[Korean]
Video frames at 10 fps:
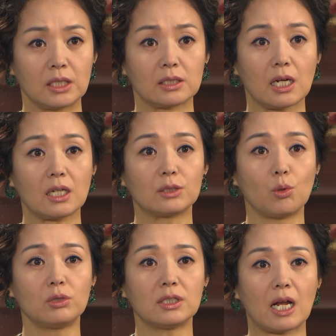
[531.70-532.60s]
차라리
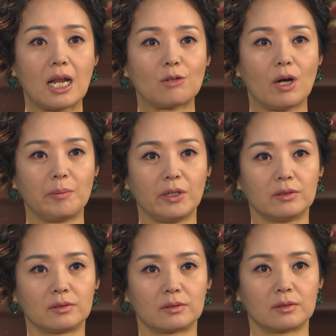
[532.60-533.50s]
돈을 달라고
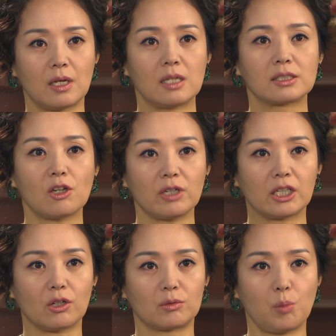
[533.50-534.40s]
하면
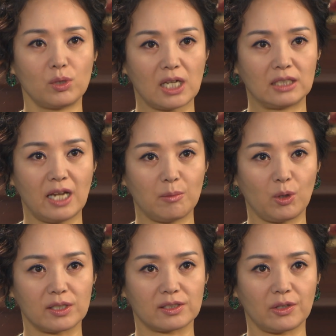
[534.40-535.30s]
성의껏 보상은
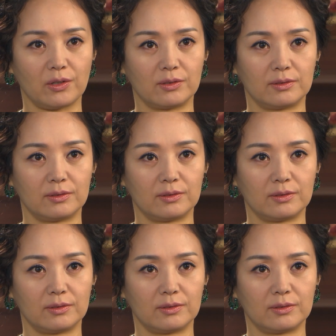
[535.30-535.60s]
해보겠어요.